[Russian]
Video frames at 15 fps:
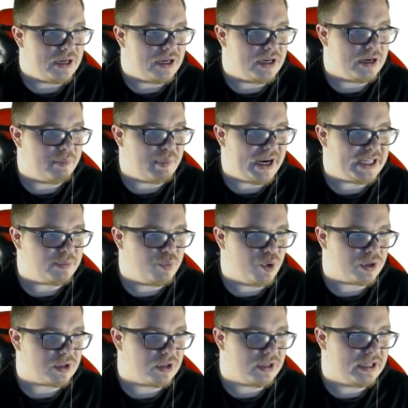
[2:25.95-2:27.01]
Uh, Might
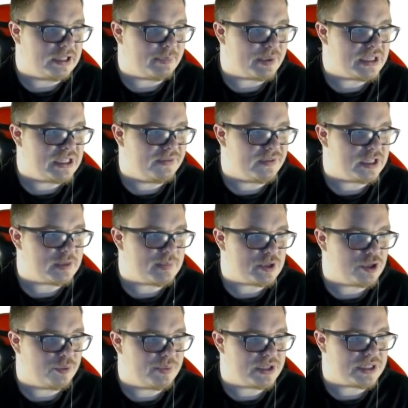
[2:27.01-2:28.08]
Mortal это пассивная
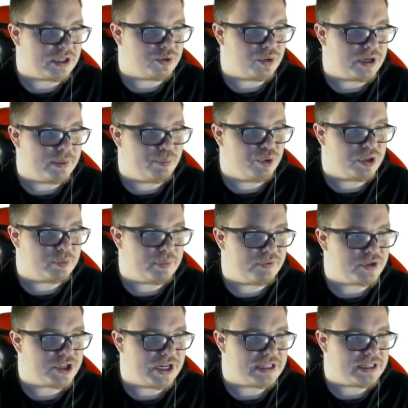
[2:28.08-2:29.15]
способность, которая будет
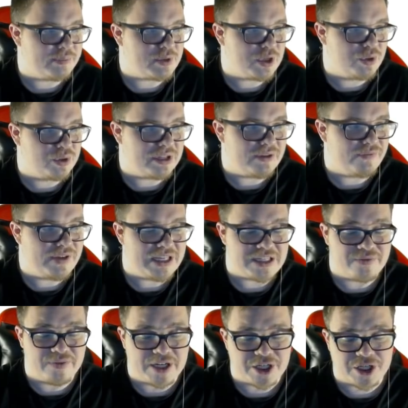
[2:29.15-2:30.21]
повышать абсолютно
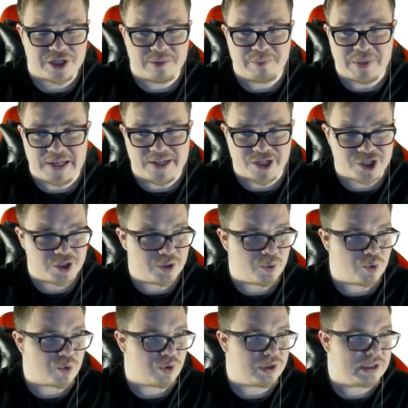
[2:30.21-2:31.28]
весь ваш милишный
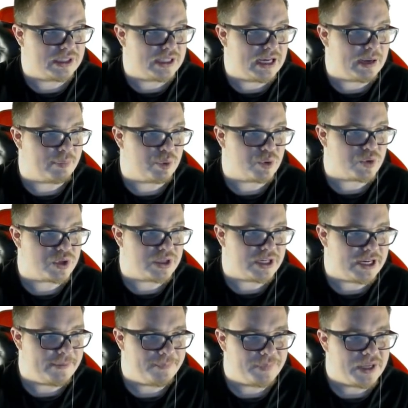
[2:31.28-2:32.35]
урон на плюс
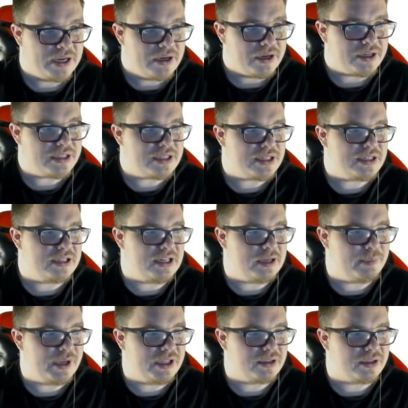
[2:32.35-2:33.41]
3. Resist
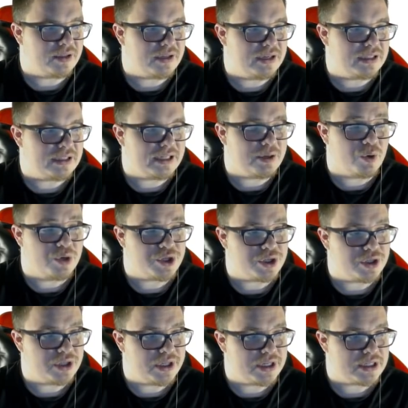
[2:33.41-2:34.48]
Elemental это
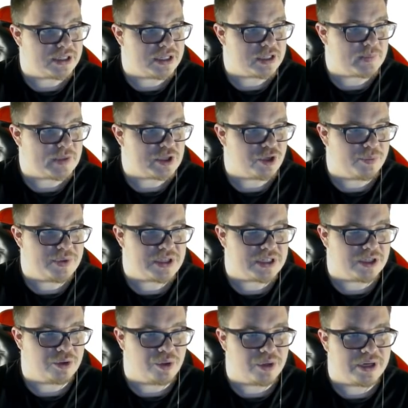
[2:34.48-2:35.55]
очень интересная
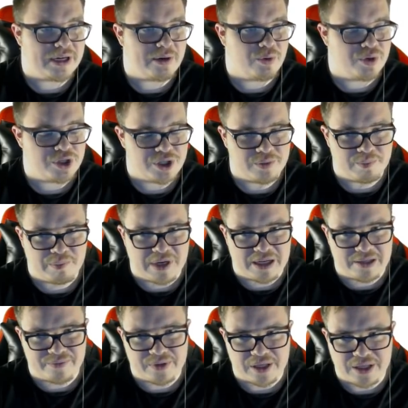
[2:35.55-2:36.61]
способность, которая очень
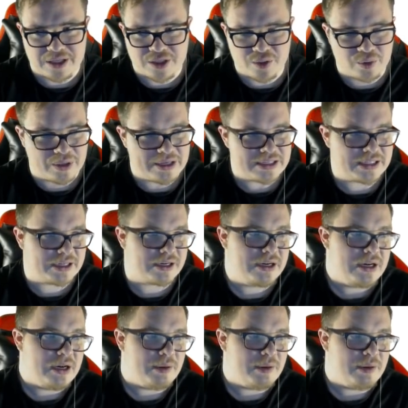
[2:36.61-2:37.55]
мало в каких ситуациях